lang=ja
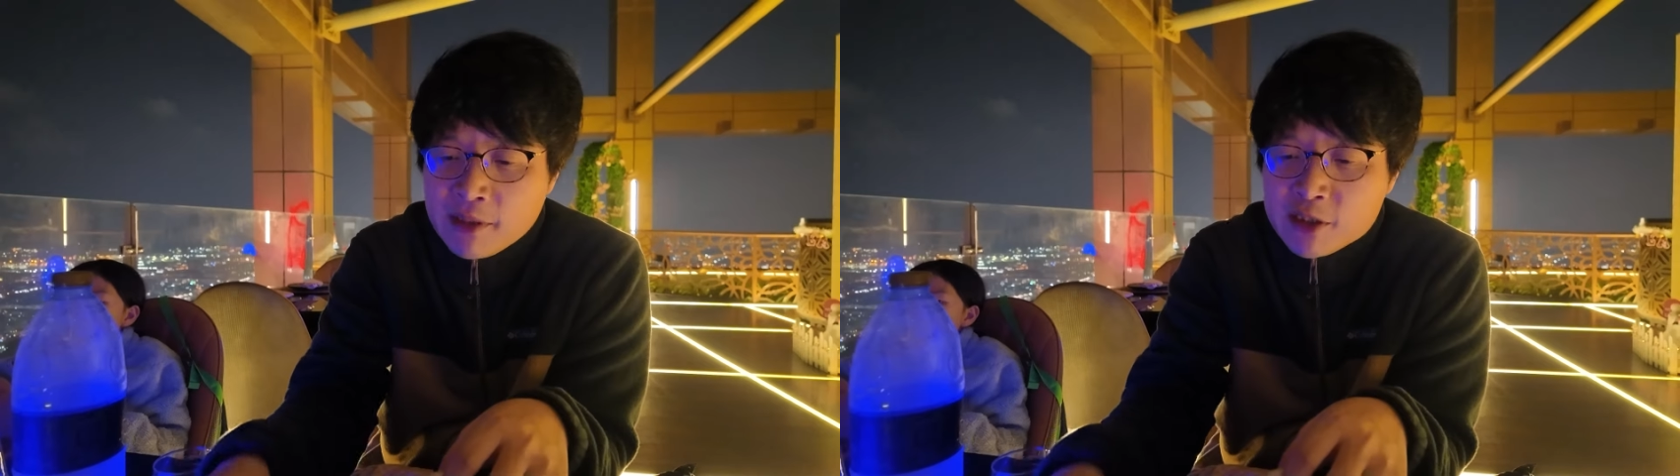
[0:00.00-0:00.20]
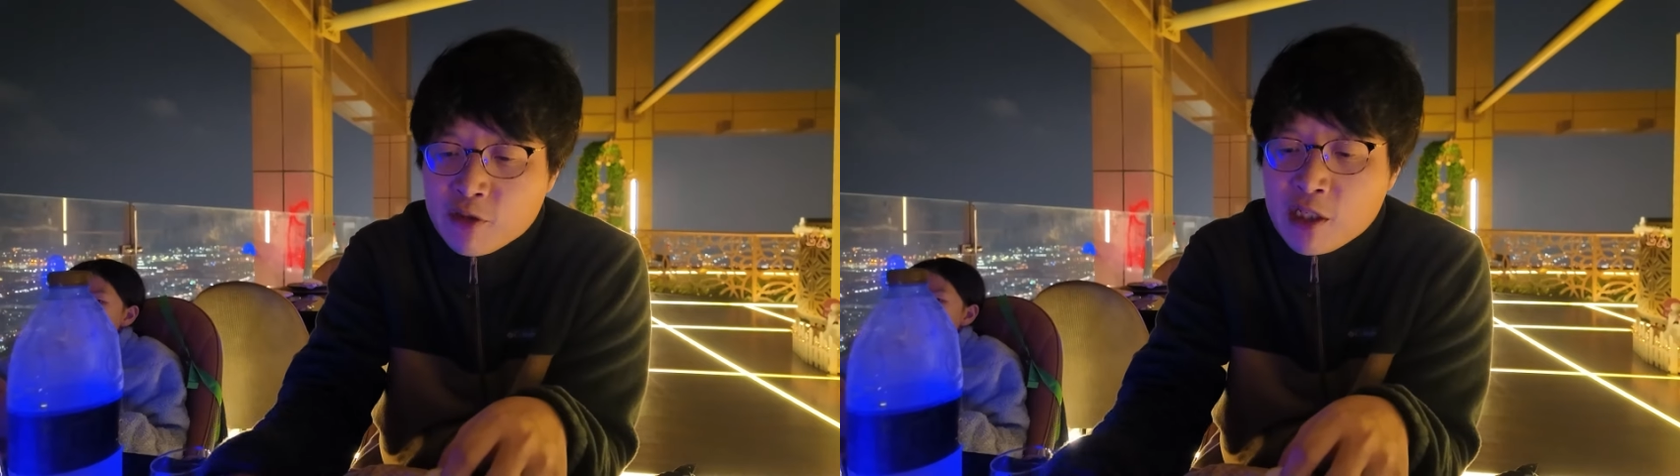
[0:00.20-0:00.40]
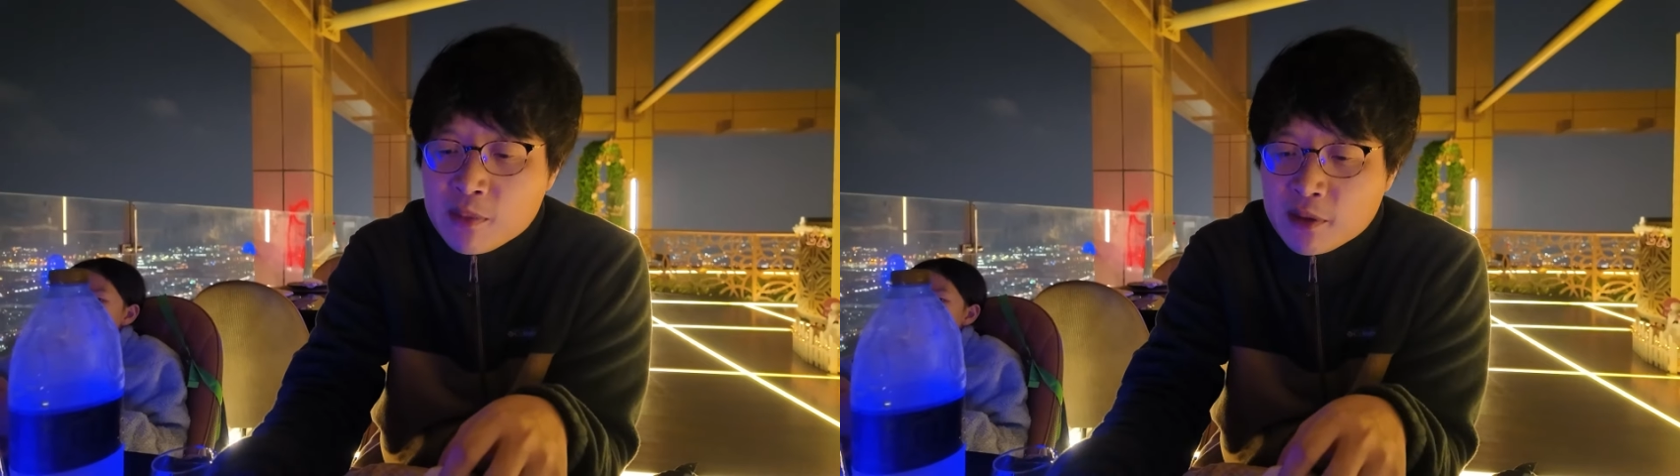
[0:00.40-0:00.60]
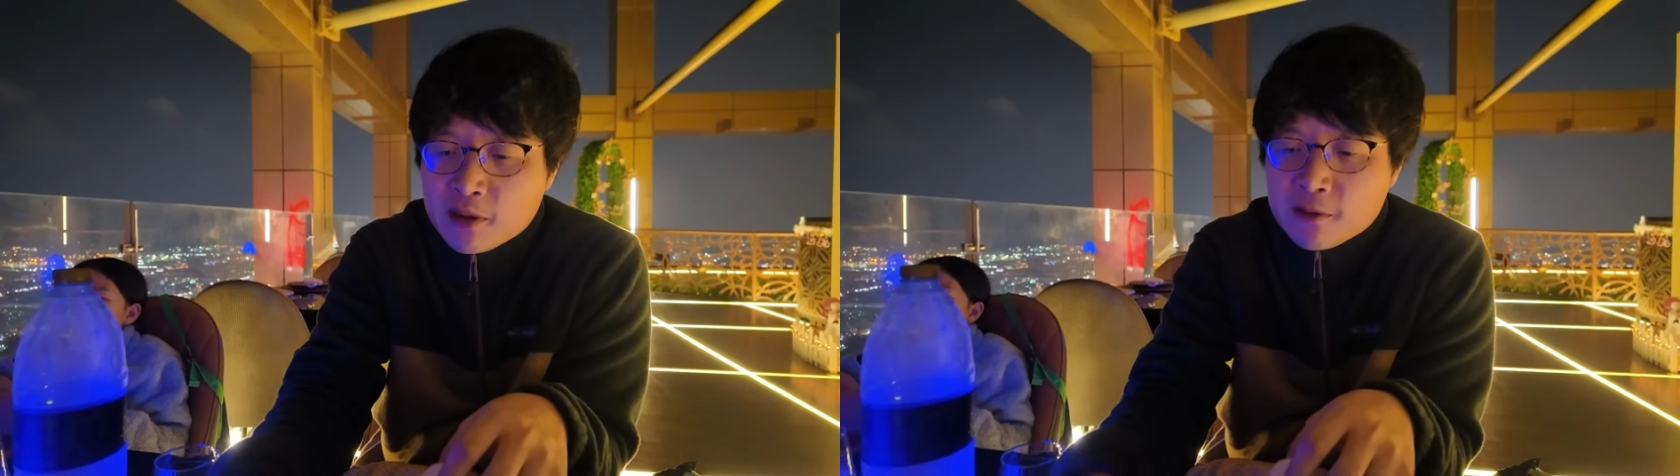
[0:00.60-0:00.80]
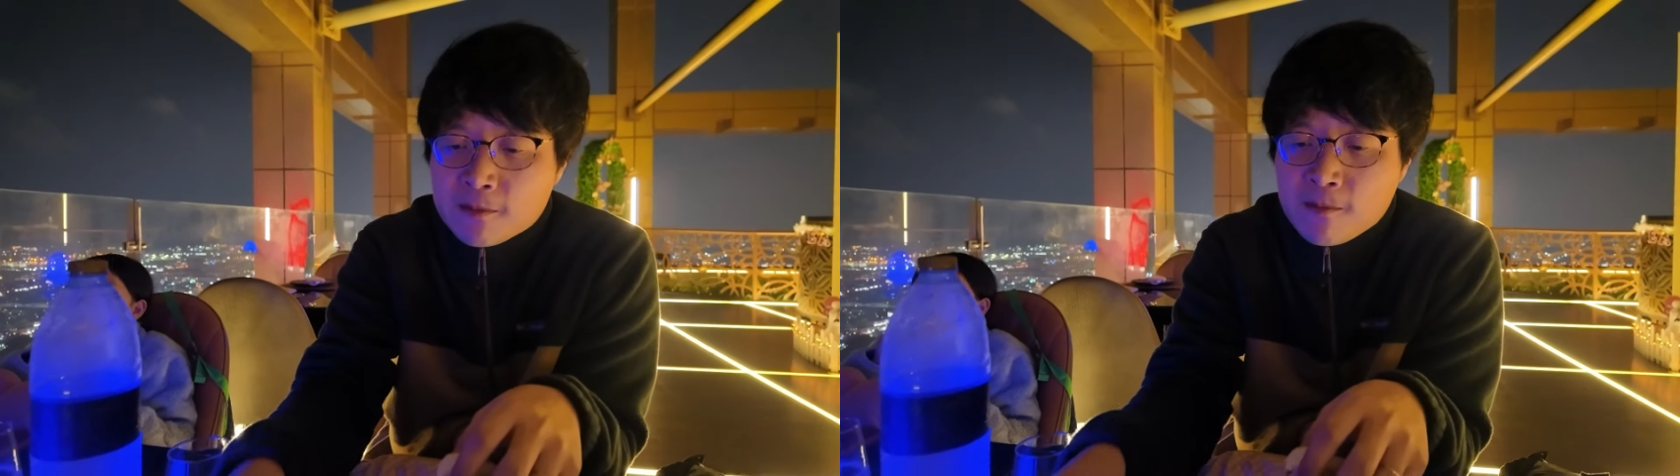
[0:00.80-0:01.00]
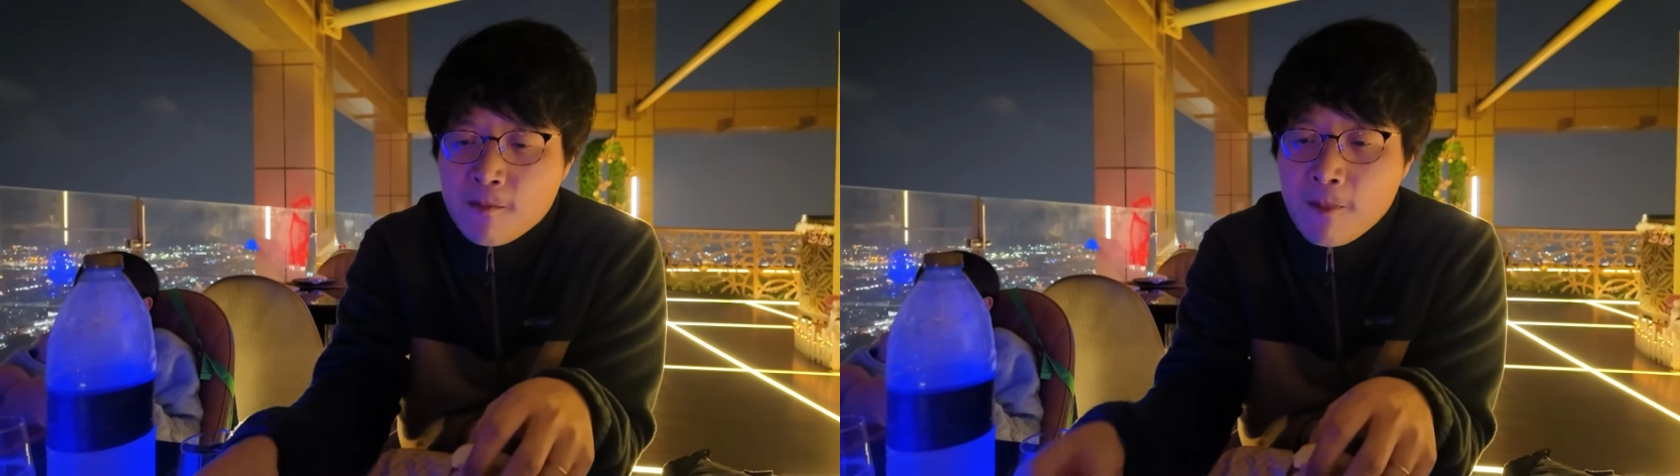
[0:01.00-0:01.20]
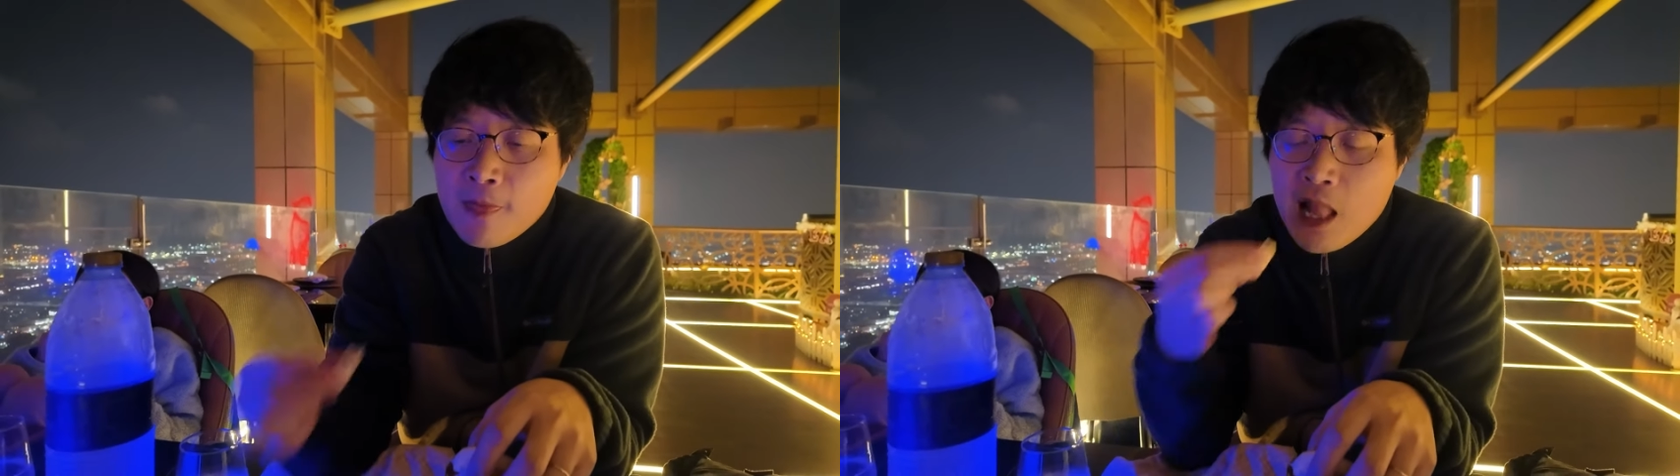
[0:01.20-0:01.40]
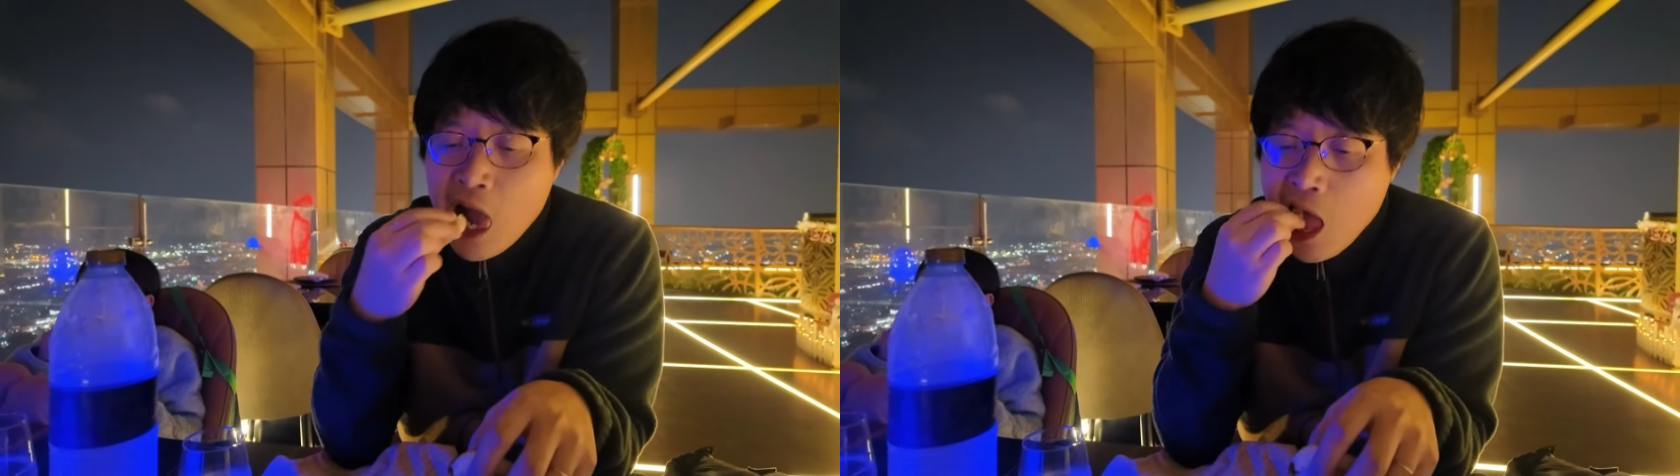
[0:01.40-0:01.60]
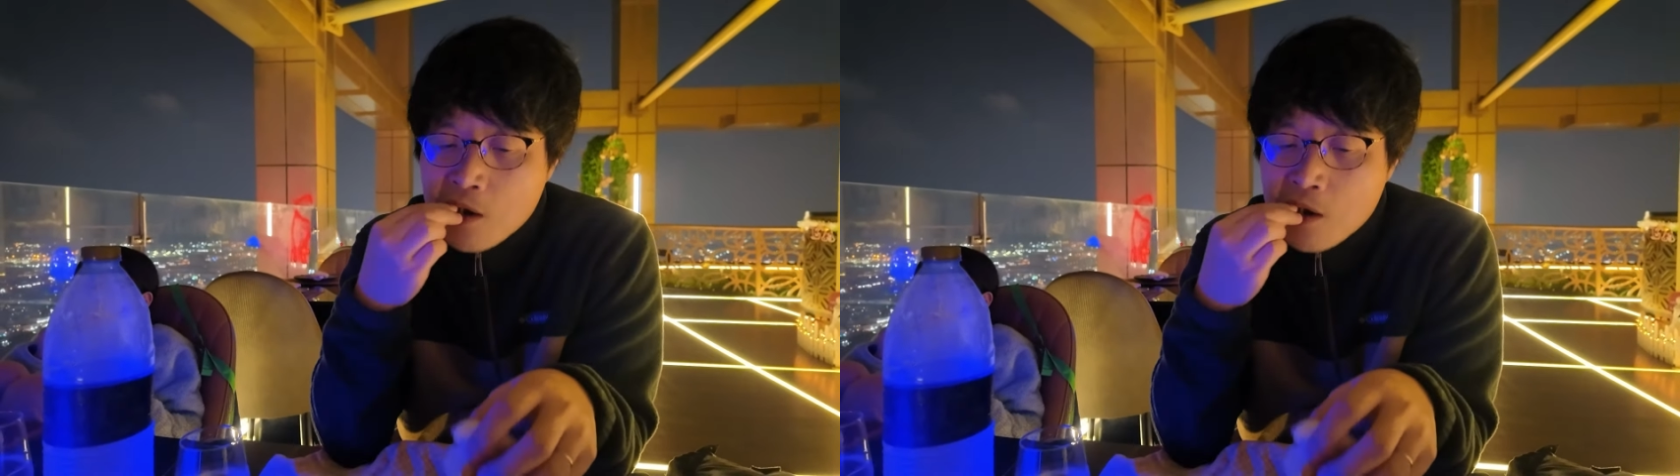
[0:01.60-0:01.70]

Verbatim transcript: マッシュオリーブ、美味しそ